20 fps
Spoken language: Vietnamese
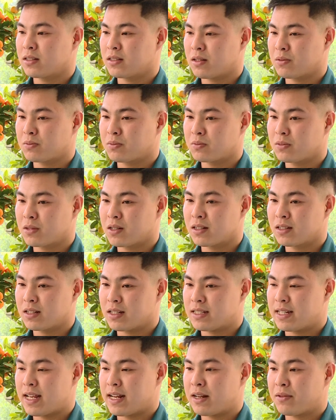trong
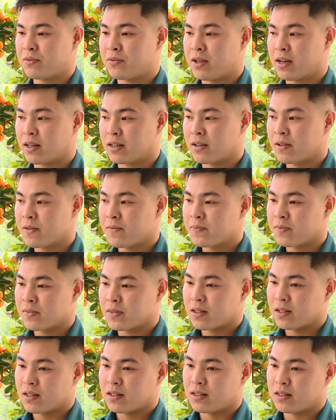thời gian làm việc
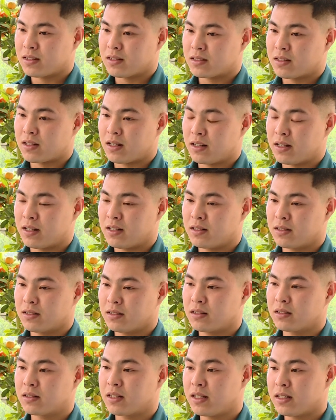à, trở nên
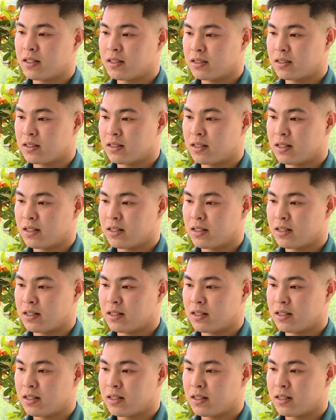tự tin hơn.